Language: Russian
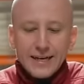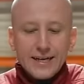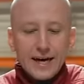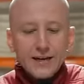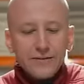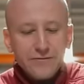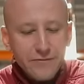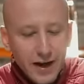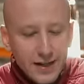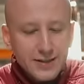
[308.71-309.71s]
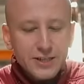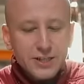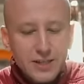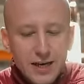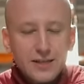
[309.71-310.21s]
коленвал
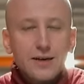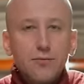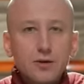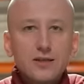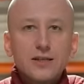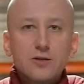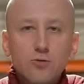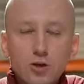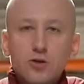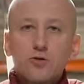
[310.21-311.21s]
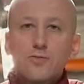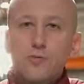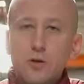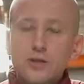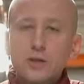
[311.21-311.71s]
начинает работать со скоростью больше